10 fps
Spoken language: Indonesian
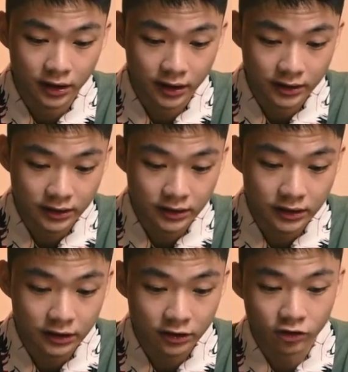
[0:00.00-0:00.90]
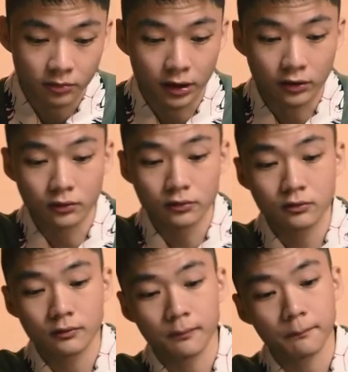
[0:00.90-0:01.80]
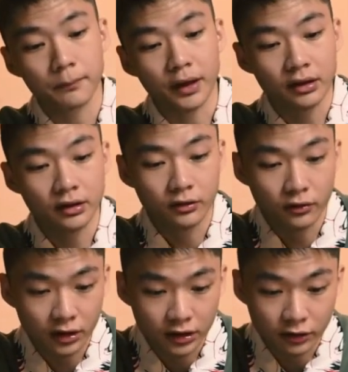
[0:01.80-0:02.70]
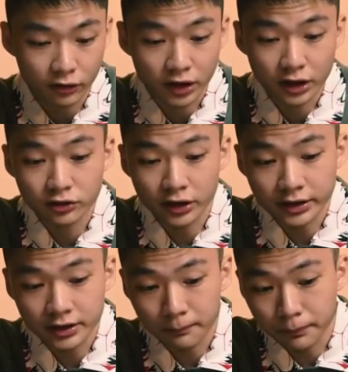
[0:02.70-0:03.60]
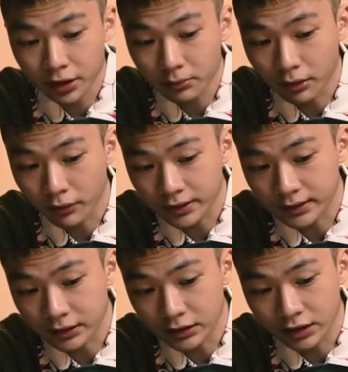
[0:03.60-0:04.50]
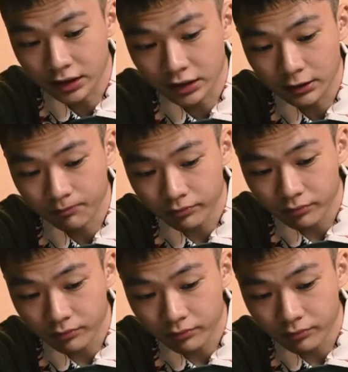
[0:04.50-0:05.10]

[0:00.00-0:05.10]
Lexi kita coba dulu pakai gonggolnya gonggolnya juga disimpan di bawah sini jadi